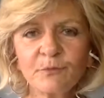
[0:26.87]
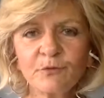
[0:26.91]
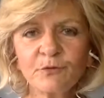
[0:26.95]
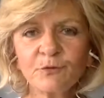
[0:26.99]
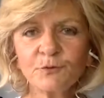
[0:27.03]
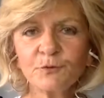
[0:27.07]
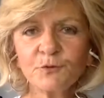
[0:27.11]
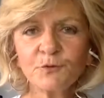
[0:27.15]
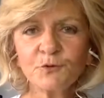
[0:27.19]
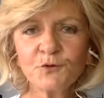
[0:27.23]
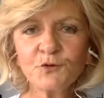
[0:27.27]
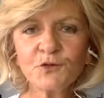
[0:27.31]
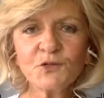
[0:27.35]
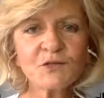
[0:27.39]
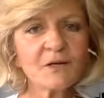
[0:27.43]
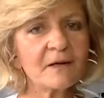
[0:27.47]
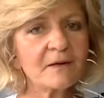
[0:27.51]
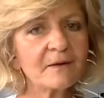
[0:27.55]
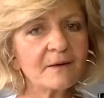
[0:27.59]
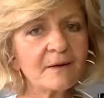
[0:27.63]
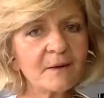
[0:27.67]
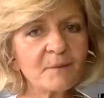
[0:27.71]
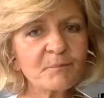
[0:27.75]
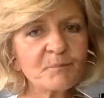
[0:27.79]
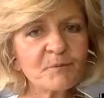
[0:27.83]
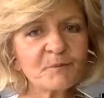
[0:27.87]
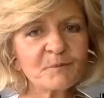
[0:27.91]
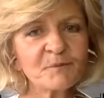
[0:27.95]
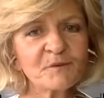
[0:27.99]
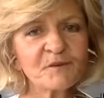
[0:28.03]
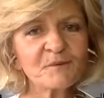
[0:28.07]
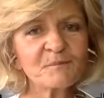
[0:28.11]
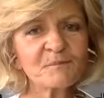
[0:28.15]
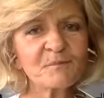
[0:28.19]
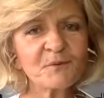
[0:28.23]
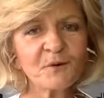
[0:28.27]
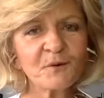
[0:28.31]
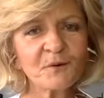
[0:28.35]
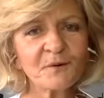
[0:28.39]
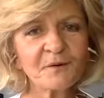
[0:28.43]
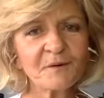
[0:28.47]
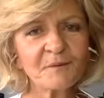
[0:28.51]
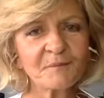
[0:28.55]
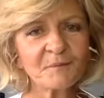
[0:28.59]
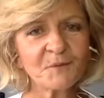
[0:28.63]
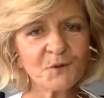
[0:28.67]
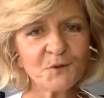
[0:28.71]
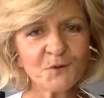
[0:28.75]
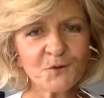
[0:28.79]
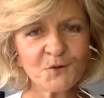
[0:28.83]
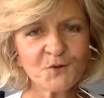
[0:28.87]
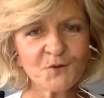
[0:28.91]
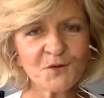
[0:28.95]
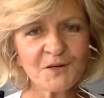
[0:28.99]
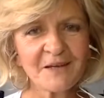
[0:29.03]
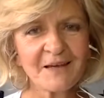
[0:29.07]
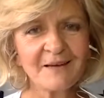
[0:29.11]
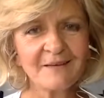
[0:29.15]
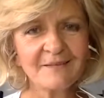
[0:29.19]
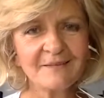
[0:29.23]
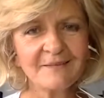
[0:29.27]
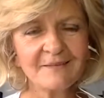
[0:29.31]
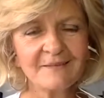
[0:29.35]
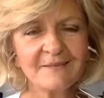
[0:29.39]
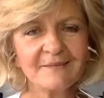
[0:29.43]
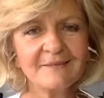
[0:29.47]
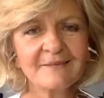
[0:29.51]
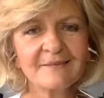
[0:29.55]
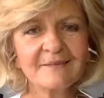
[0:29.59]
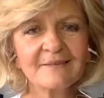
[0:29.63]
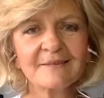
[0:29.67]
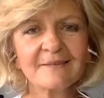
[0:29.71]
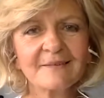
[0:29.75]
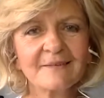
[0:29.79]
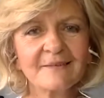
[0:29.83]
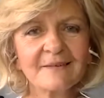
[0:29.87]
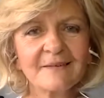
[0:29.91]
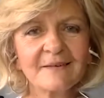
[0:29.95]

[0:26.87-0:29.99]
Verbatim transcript: sunduğu Şehir Hepimizin programına hoş geldiniz.